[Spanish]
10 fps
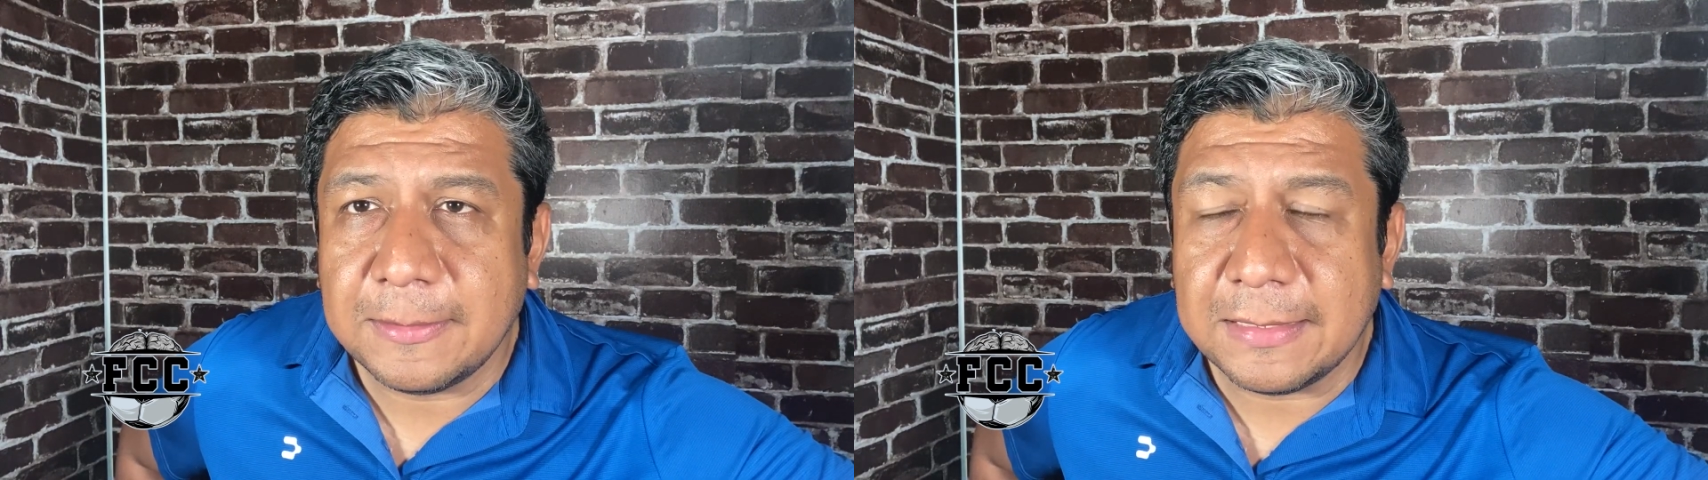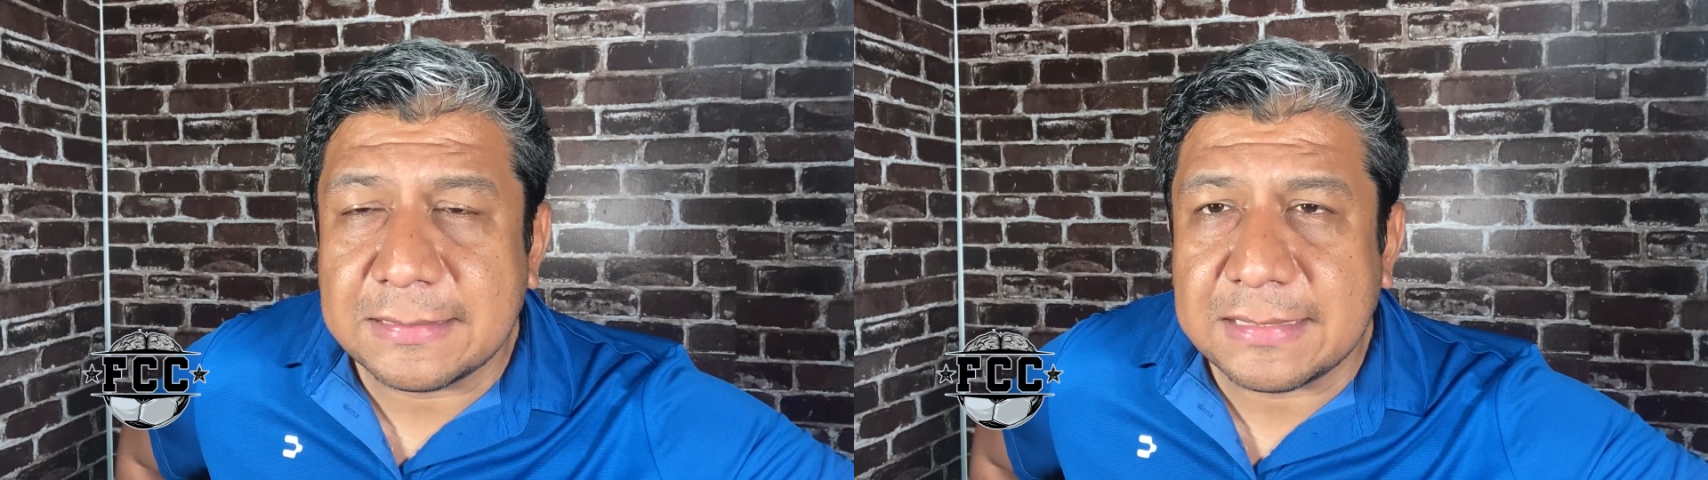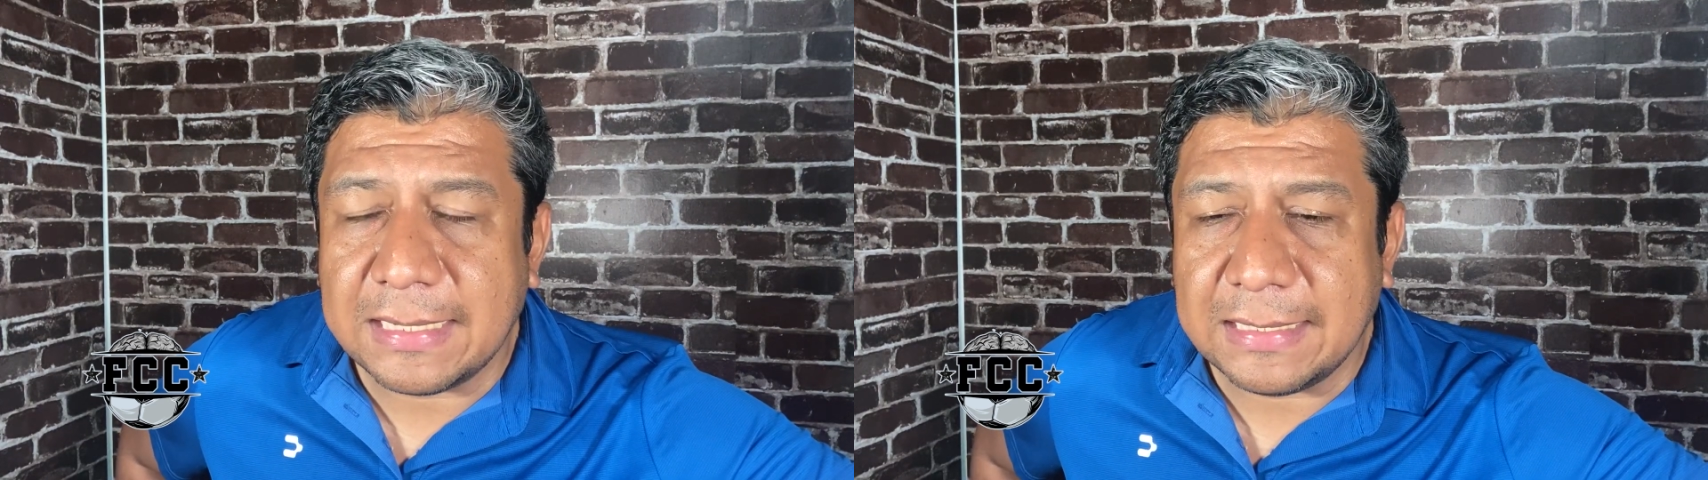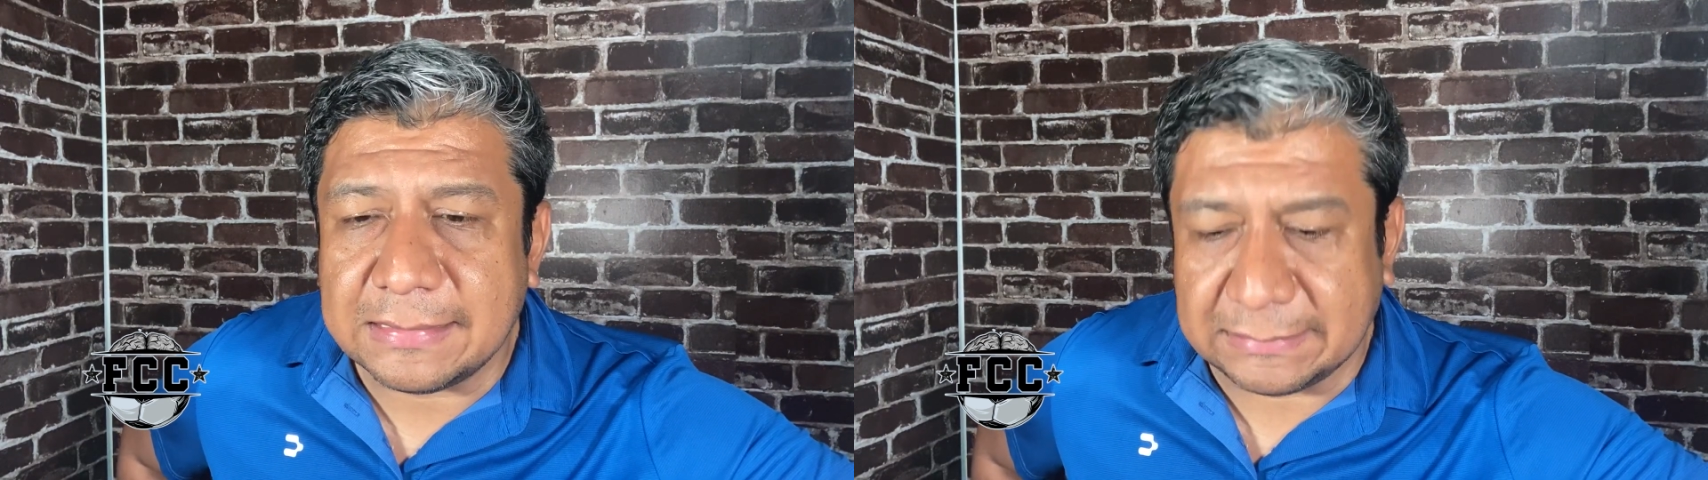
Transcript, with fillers: de esta